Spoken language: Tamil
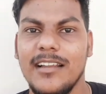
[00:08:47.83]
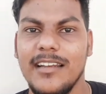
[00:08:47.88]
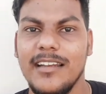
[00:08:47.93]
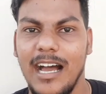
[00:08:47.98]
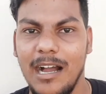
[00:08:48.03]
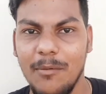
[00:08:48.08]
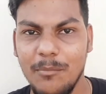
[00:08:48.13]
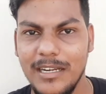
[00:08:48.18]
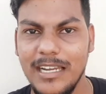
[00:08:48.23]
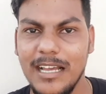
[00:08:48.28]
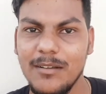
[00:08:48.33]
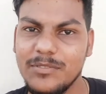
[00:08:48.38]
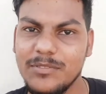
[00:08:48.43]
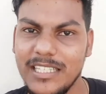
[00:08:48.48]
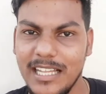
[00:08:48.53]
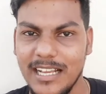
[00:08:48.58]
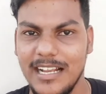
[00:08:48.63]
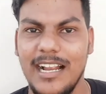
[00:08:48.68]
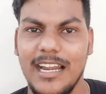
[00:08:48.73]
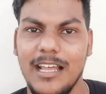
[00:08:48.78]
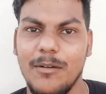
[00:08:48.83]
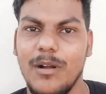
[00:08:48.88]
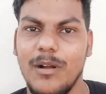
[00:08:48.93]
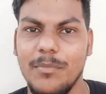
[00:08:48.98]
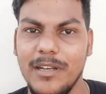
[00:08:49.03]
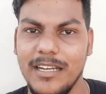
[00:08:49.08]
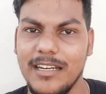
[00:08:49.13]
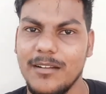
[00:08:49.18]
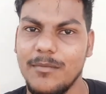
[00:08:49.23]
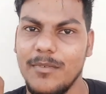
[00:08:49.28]
நாம் எல்லாம் சில காலம்
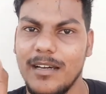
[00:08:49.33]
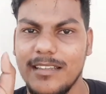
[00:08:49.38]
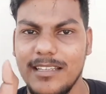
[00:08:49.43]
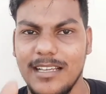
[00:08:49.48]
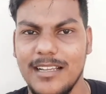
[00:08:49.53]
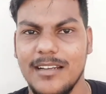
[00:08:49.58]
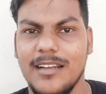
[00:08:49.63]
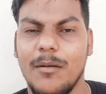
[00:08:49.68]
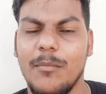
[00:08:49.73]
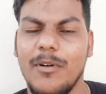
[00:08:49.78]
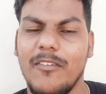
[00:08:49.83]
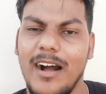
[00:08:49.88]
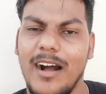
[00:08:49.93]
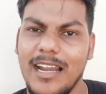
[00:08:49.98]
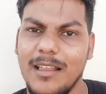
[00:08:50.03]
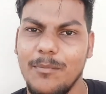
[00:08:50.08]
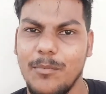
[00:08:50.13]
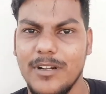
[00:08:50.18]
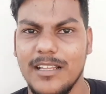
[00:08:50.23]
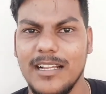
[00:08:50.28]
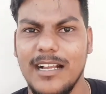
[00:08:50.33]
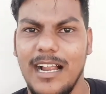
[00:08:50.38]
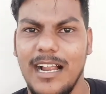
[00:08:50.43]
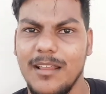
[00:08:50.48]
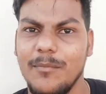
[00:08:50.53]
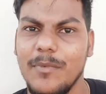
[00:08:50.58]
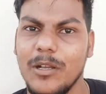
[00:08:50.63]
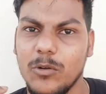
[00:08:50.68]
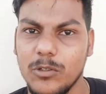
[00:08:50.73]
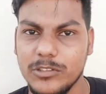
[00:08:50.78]
அப்படின்ற மாதிரி தான் நம்ம வாழ போகிற
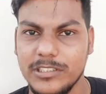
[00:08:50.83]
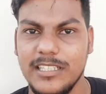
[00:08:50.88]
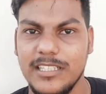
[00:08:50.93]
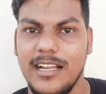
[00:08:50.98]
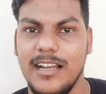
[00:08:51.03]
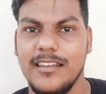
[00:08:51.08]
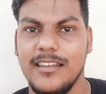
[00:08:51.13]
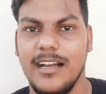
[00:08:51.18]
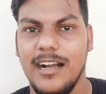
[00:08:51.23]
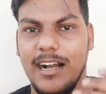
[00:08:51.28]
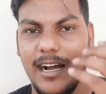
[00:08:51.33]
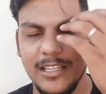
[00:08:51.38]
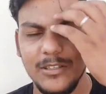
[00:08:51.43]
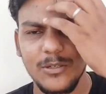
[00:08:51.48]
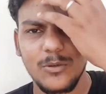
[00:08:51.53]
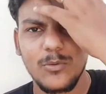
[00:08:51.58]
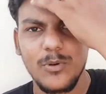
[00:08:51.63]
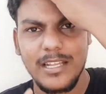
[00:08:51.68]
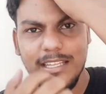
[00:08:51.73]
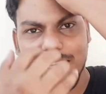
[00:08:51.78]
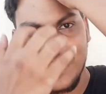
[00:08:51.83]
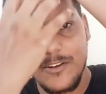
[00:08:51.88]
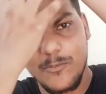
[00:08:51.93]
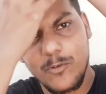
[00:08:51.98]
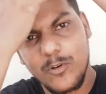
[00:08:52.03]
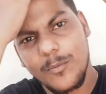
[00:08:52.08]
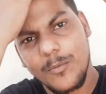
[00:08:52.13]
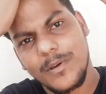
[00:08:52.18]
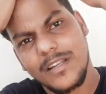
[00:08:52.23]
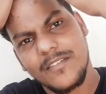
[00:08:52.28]
காலமே கொஞ்ச நாள் தான் அதுக்குள்ளே ஏன்
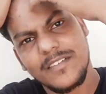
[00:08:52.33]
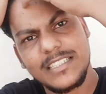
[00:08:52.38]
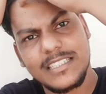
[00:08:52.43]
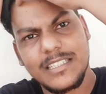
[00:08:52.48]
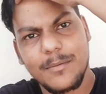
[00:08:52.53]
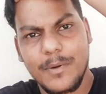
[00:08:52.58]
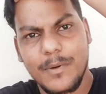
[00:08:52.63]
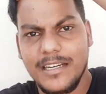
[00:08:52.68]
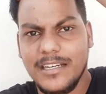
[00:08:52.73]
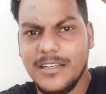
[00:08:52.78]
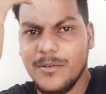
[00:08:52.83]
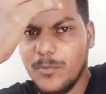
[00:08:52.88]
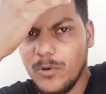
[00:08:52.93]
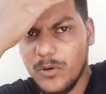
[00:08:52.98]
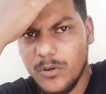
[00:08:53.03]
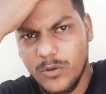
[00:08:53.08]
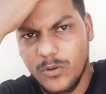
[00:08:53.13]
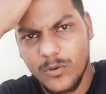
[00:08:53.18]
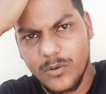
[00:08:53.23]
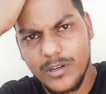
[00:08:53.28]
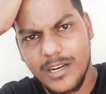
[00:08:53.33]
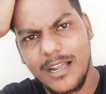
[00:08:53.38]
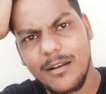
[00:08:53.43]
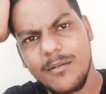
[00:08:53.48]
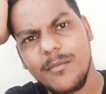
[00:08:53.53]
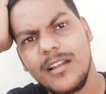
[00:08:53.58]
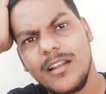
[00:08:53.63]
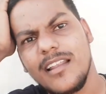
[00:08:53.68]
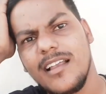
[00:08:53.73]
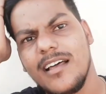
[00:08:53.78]
இவ்வளோ பெரிய விஷயத்தை பண்ணிட்டு போகணும்
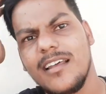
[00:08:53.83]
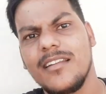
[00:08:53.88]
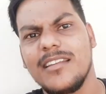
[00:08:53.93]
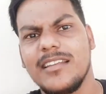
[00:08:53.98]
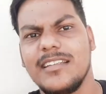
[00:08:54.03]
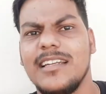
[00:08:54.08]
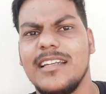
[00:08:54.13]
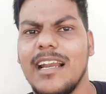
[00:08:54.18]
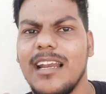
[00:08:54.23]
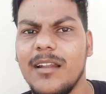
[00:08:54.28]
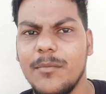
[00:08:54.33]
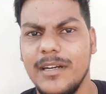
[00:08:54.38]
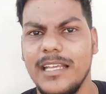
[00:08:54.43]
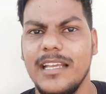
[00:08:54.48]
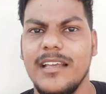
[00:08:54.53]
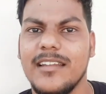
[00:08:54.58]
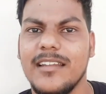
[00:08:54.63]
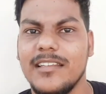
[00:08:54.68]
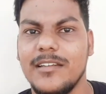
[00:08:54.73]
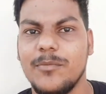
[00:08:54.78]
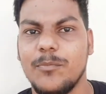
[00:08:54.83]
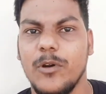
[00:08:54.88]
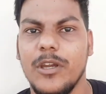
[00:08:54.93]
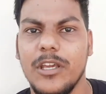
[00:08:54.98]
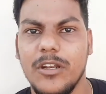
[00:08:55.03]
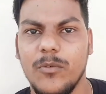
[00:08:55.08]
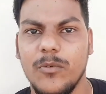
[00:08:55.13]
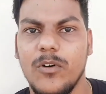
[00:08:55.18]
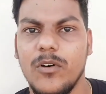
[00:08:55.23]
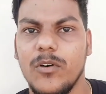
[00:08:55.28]
நல்லா இருந்துட்டு நல்லபடியாக இருந்துட்டு
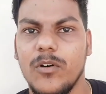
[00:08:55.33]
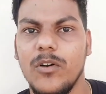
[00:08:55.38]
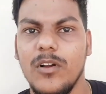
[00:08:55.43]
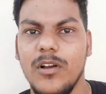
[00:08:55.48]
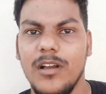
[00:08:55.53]
போயிடுவோம்